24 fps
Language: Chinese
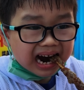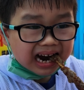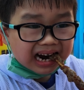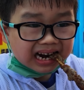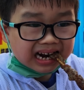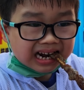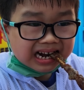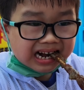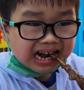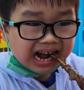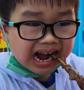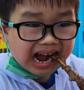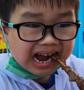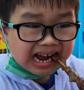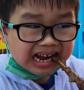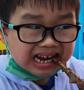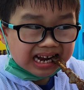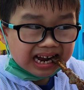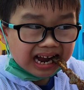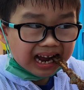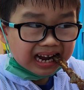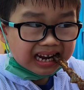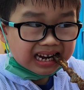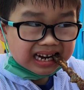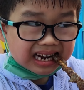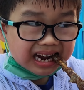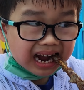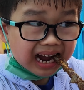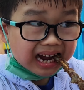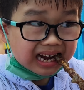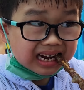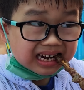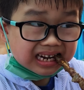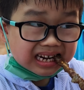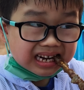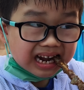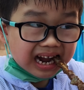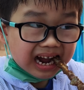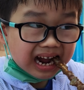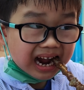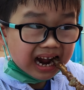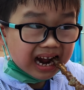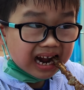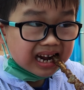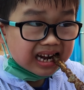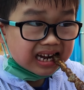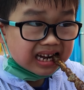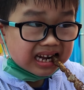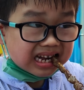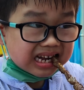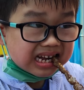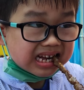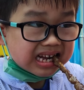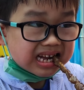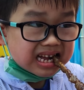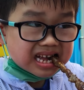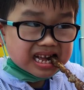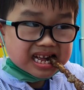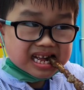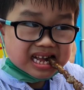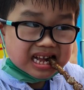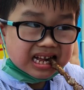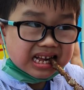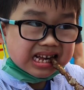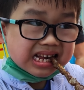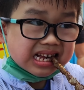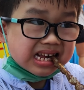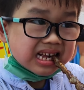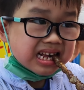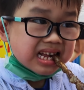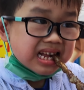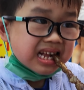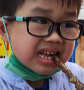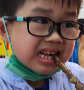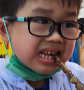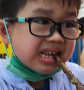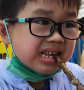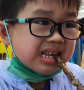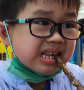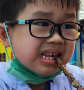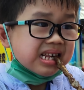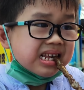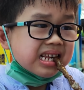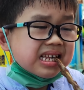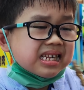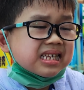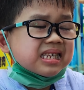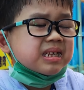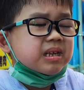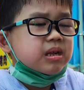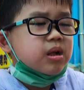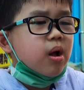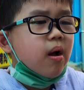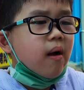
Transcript: 哇，姐姐，饭点吃了真的很好吃啊！不吃的话，我帮你睡觉啊。